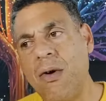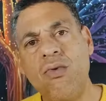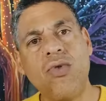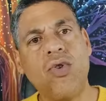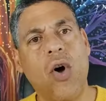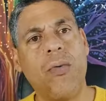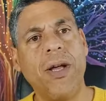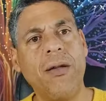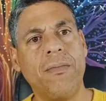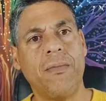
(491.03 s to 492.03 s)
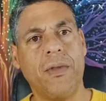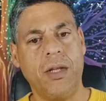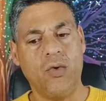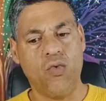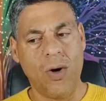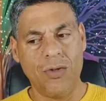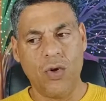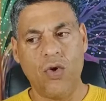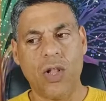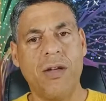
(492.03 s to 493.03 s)
un sobre,
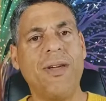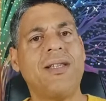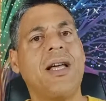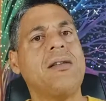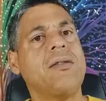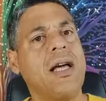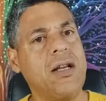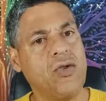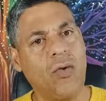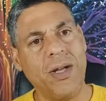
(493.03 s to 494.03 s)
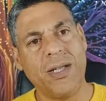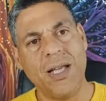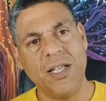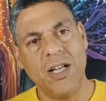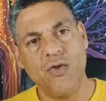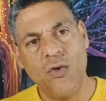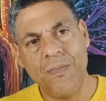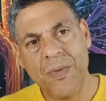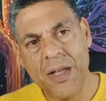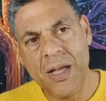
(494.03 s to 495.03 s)
cuando lo revisas, el sobre está lleno
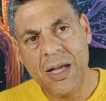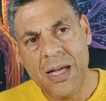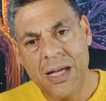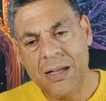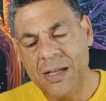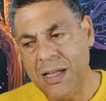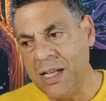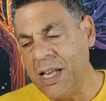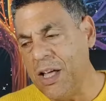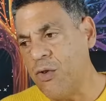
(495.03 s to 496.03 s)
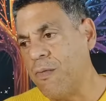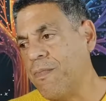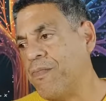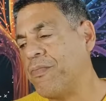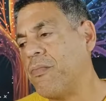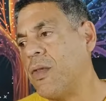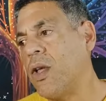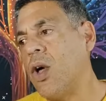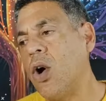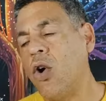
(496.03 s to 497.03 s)
de dinero
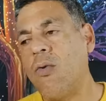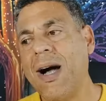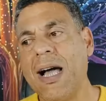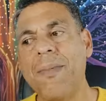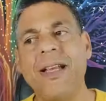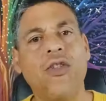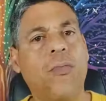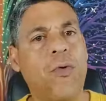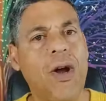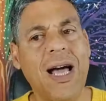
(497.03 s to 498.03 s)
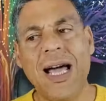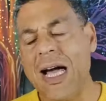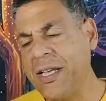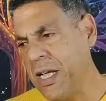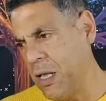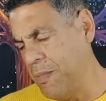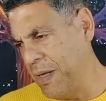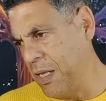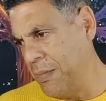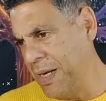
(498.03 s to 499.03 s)
o vas caminando por la calle y de
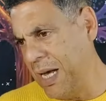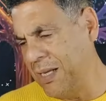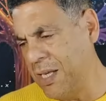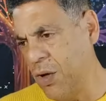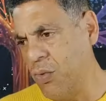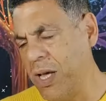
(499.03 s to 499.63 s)
repente miras así en una